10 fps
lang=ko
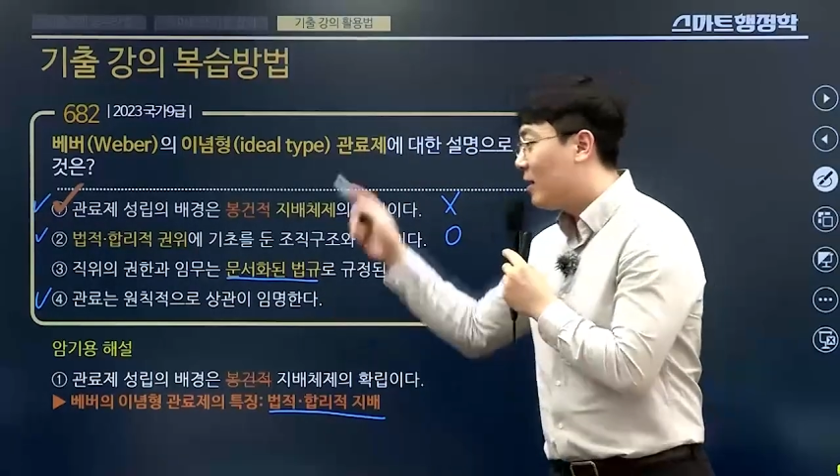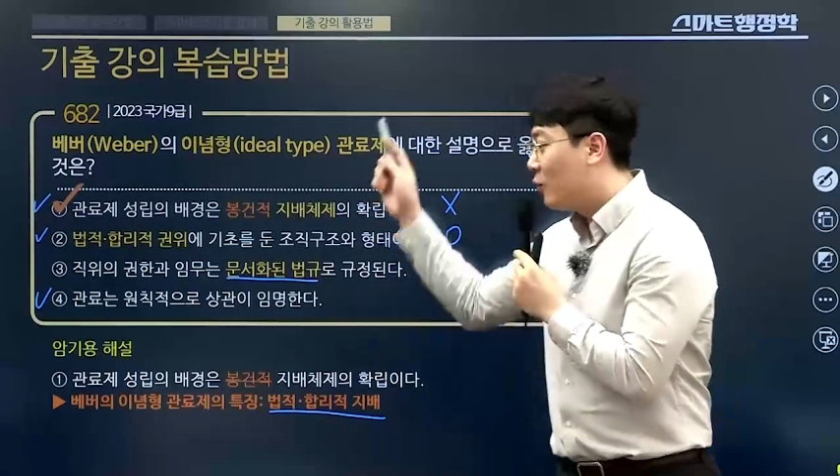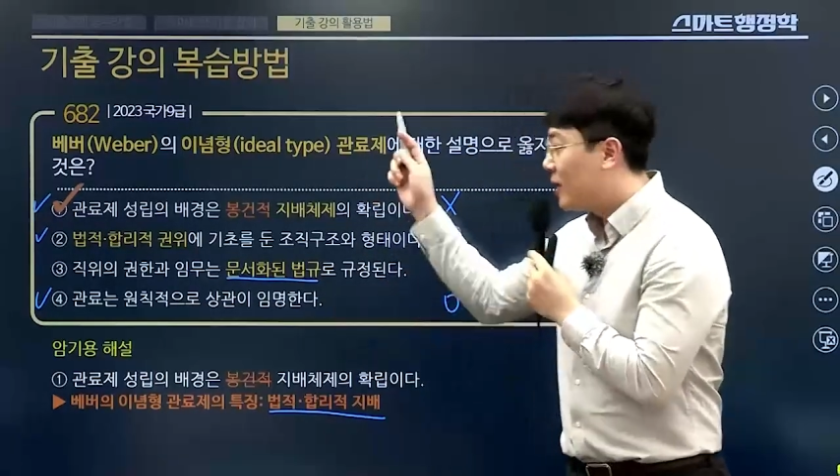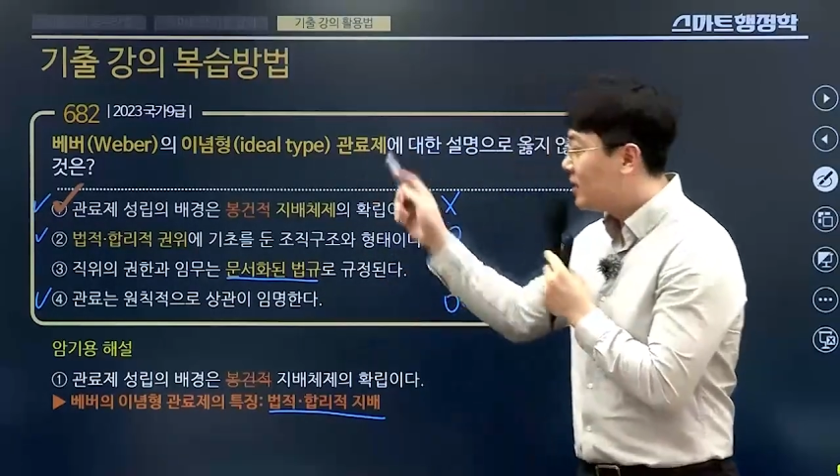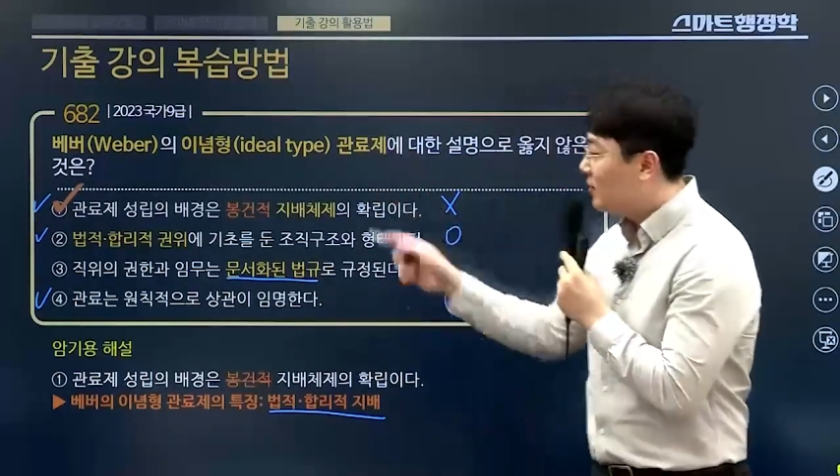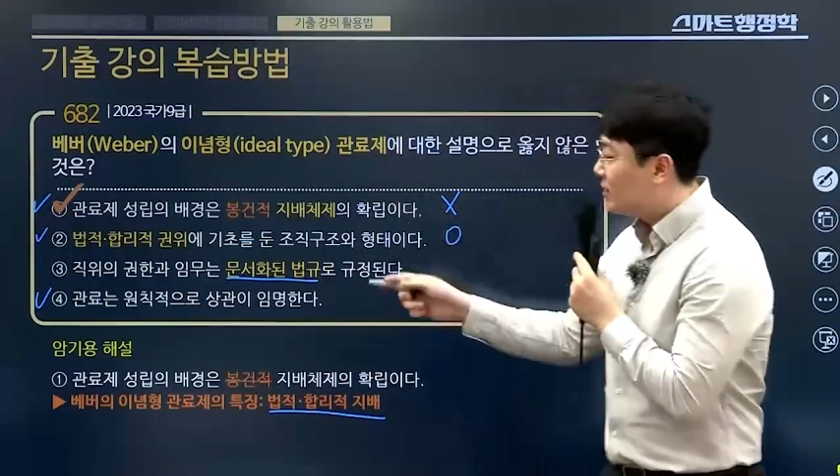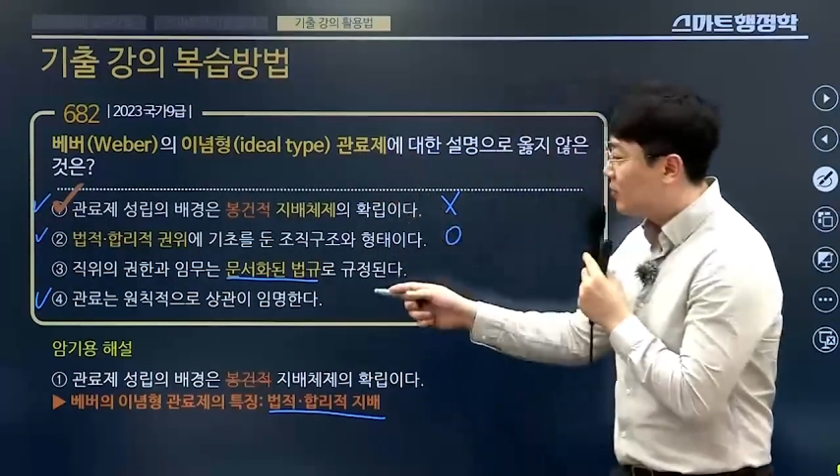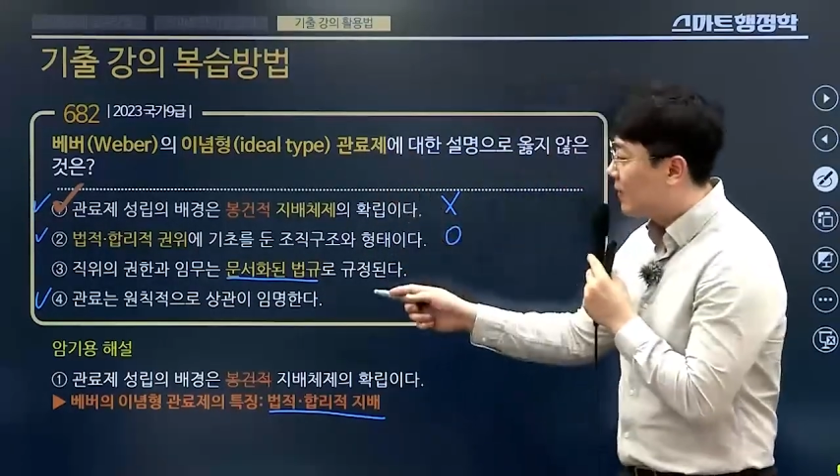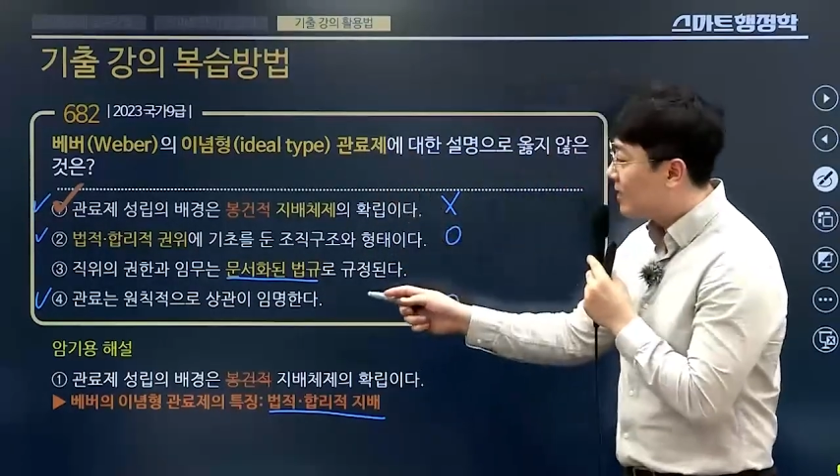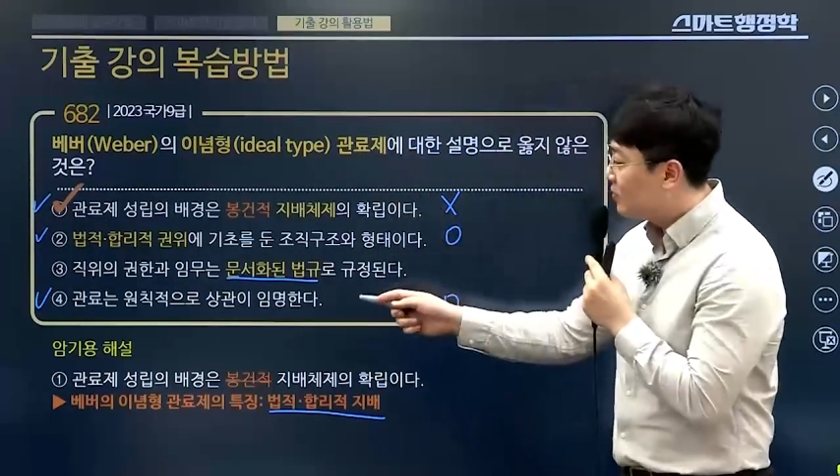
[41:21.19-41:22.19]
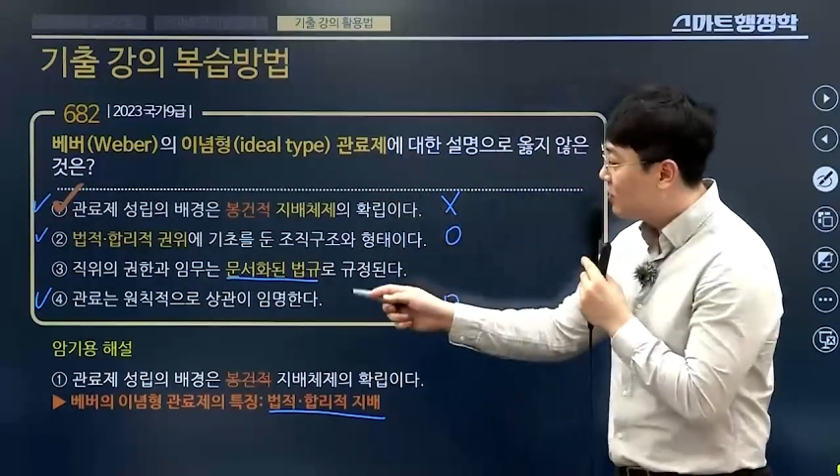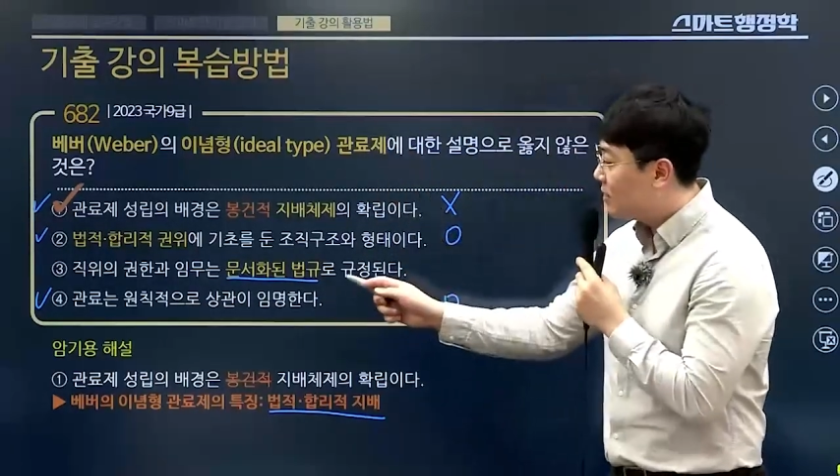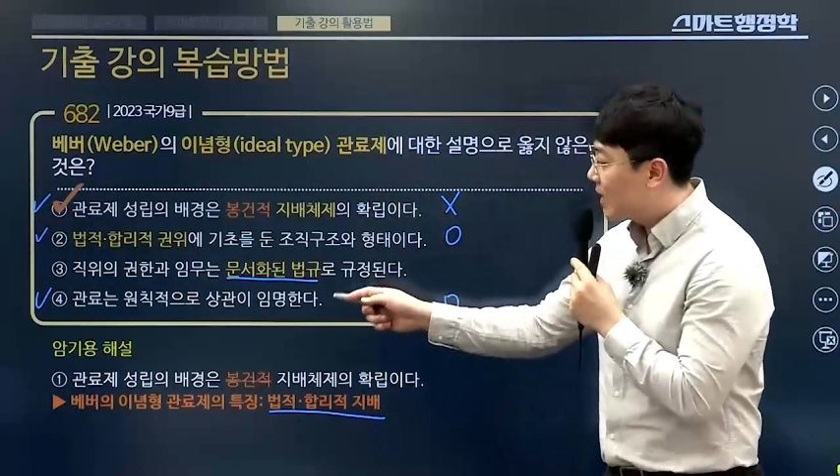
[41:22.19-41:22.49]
올해 시험에서도 많은 분들이